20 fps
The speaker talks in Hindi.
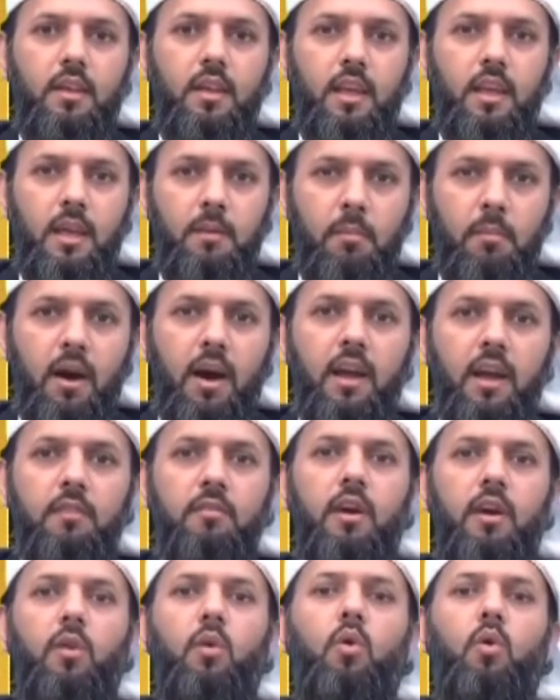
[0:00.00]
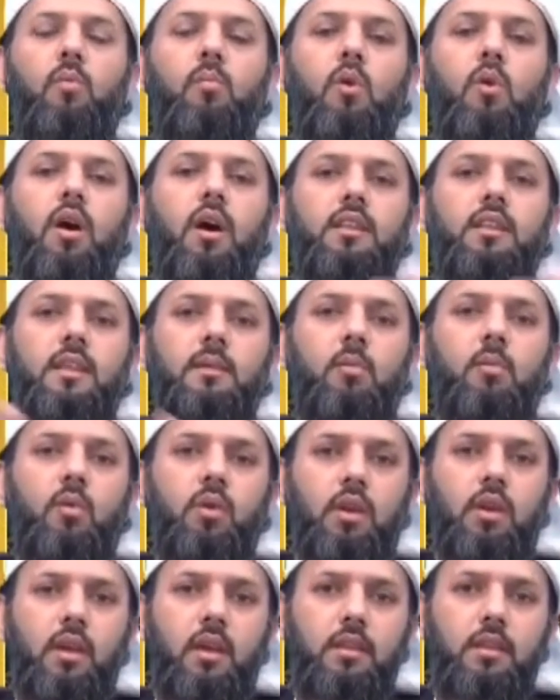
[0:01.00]
ईमान वालों को मुखातिब
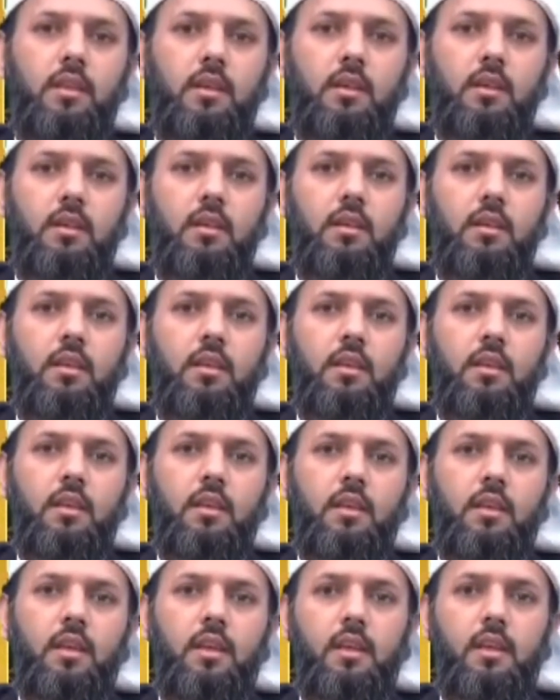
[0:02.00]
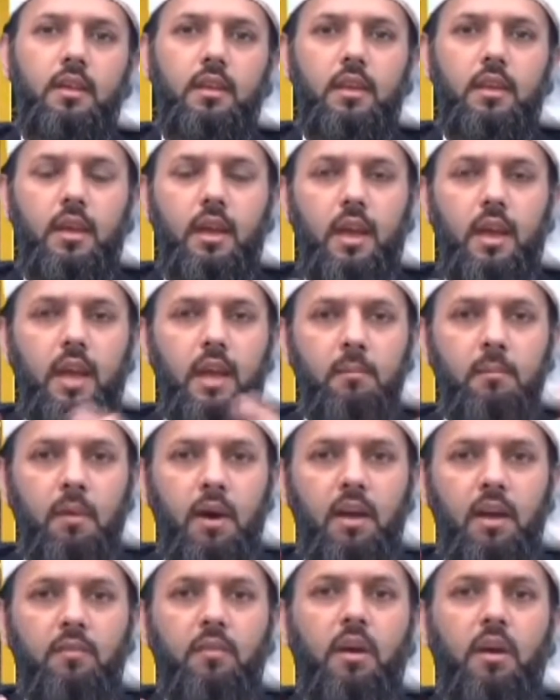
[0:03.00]
होकर कहता है कि ए
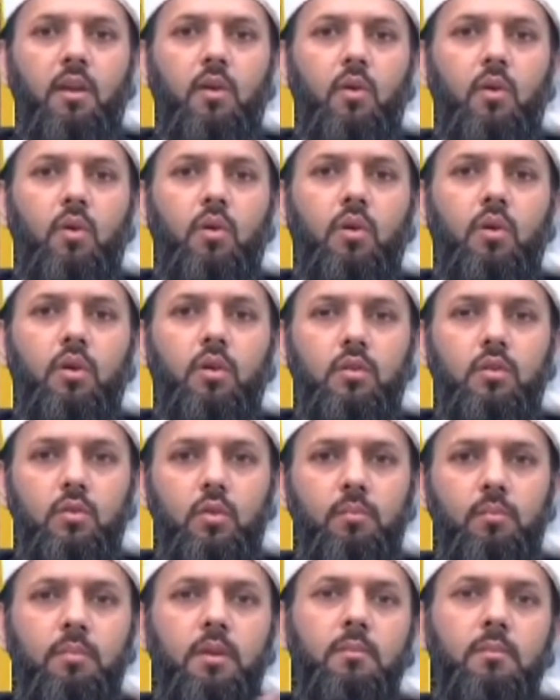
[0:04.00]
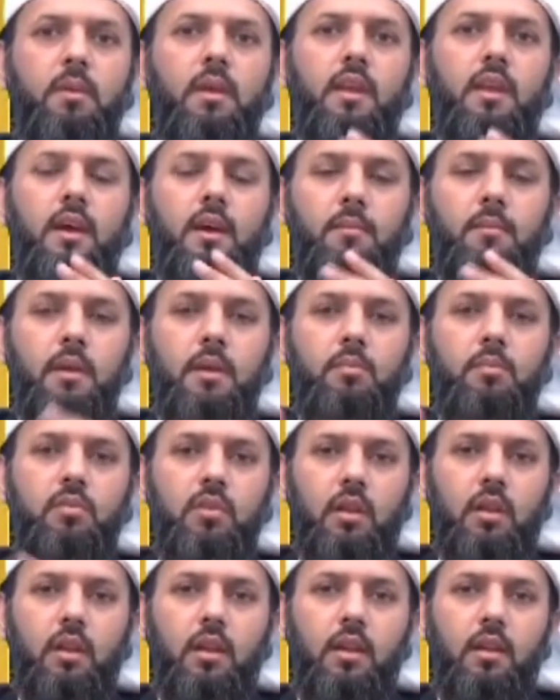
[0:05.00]
ईमान वालो तुम भी मेरे हबीब
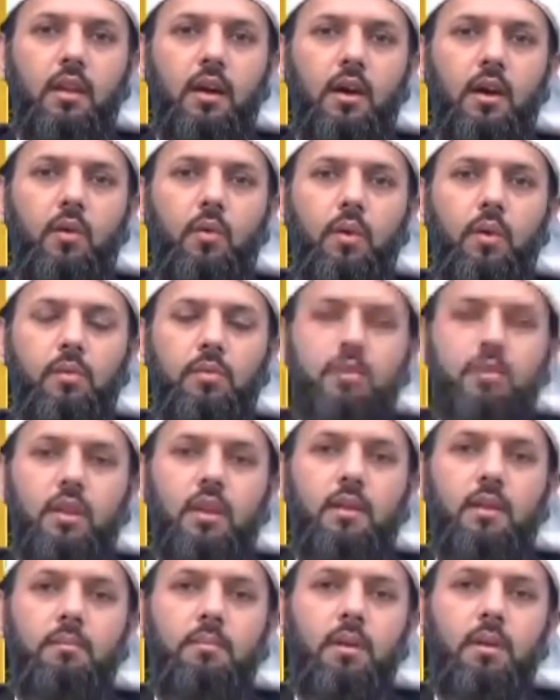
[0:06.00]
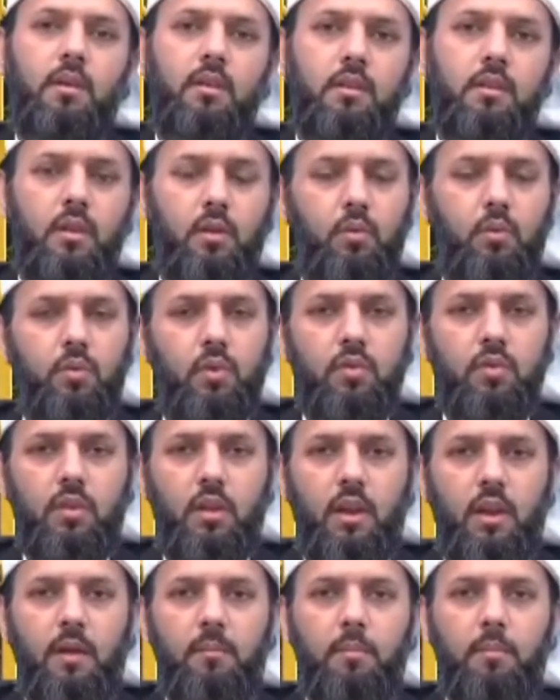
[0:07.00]
सल्लल्लाहु अलैहि वसल्लम पर दरूद
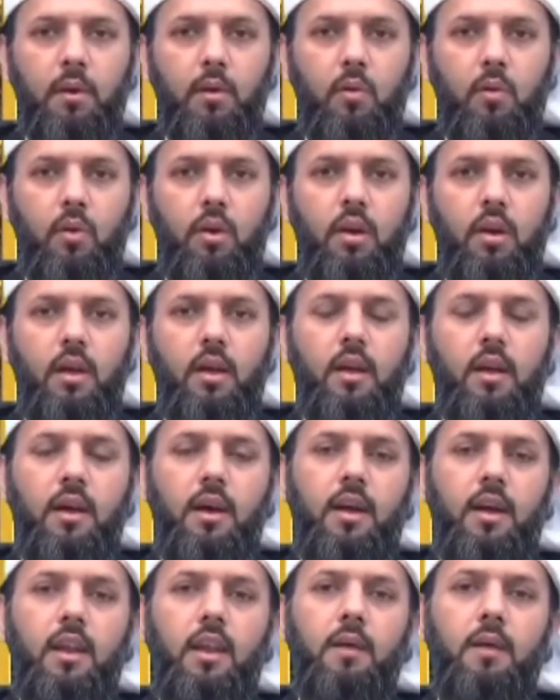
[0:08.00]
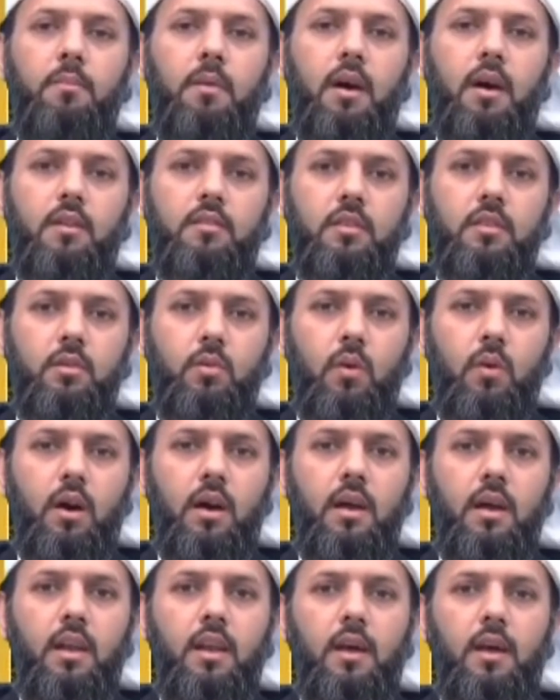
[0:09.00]
सलाम पढ़ो अल्लाह पाक से दुआ
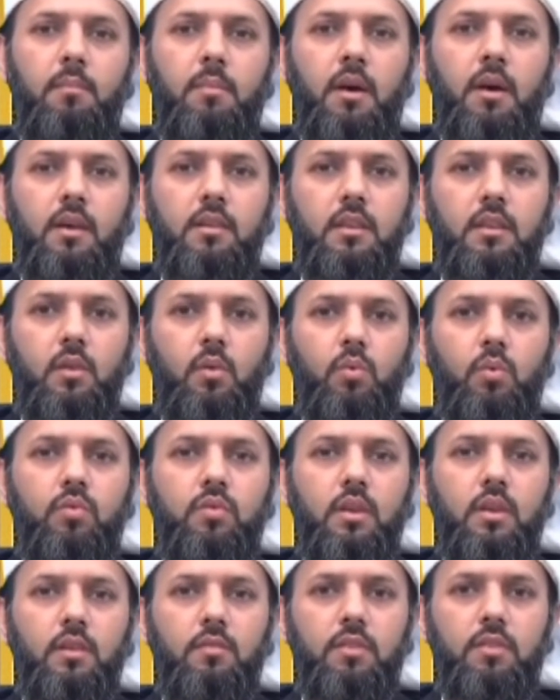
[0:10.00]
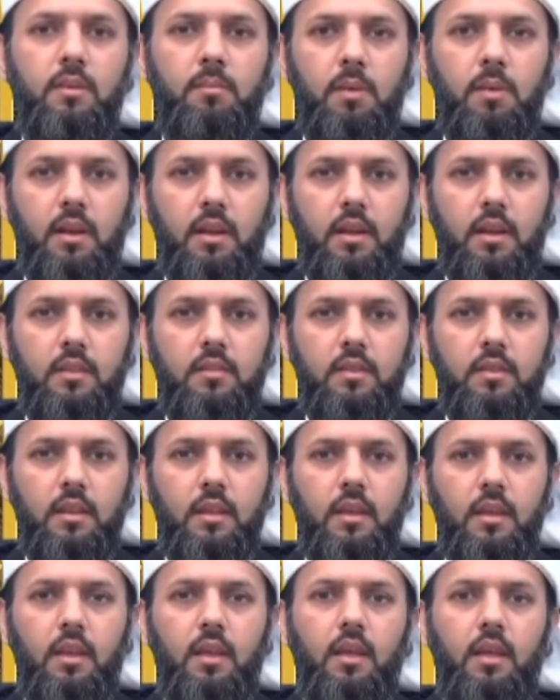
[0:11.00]
है अल्लाह पाक दरूद शरीफ की बरकत से
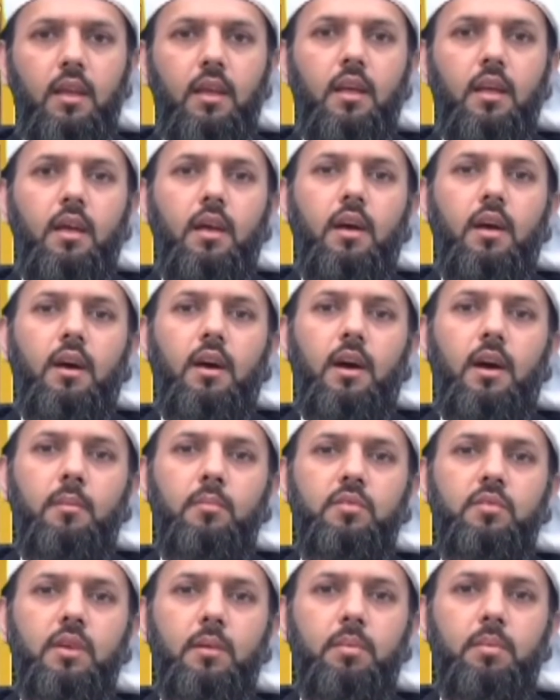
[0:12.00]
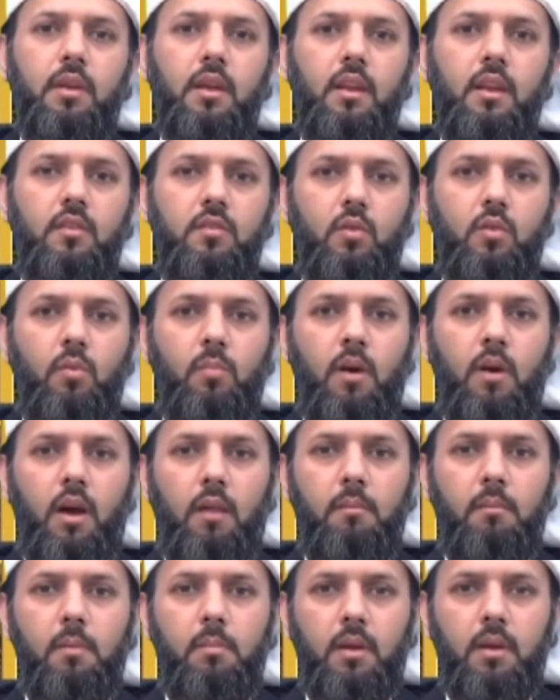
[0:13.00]
हम सब के रिस्क माल
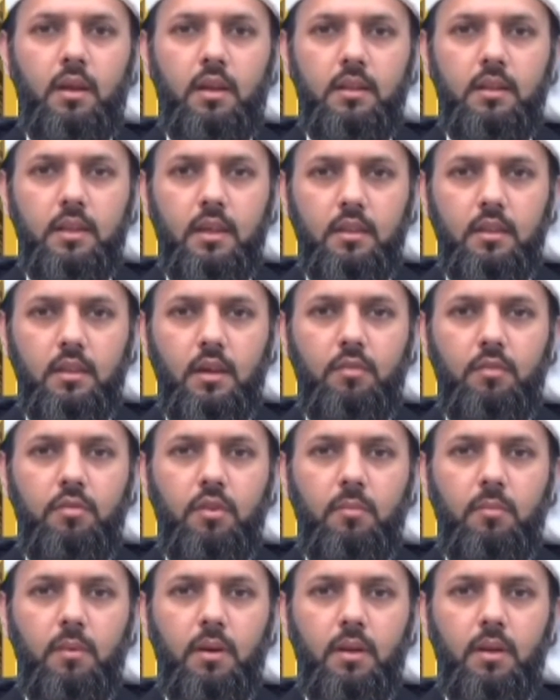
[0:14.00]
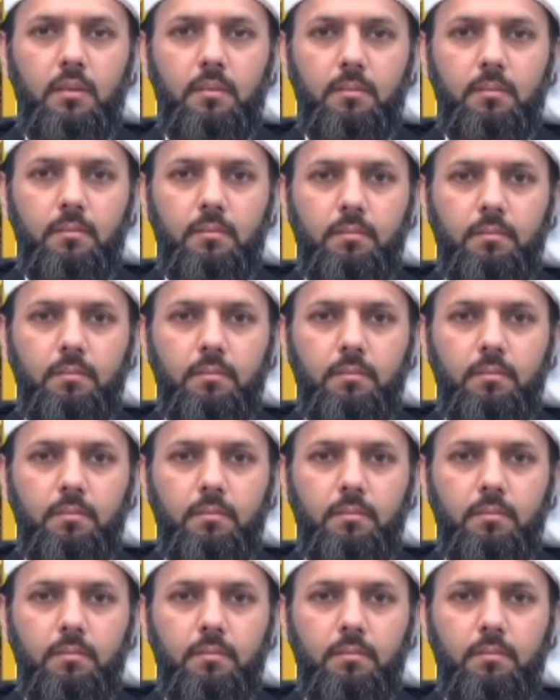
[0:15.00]
में बरकतें अता फरमाएँ